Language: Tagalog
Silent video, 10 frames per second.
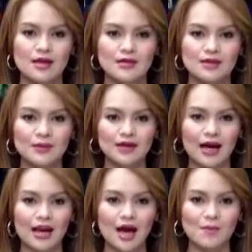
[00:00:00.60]

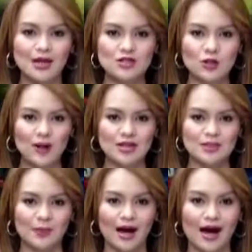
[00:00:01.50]
Samantala, mas tumaas
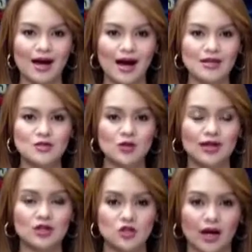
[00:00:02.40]
pa ang kaso
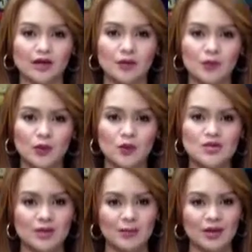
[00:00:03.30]
ng child abuse
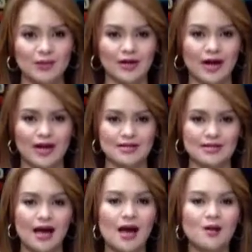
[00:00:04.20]
sa
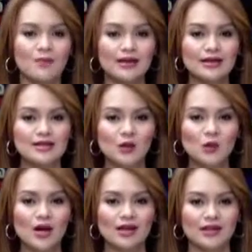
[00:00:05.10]
Pilipinas. Batay sa
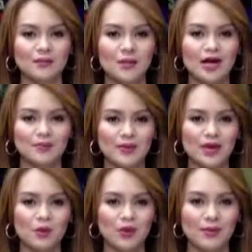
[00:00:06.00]
ulat ng
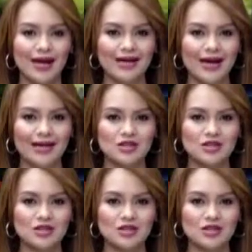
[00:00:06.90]
PNP Women and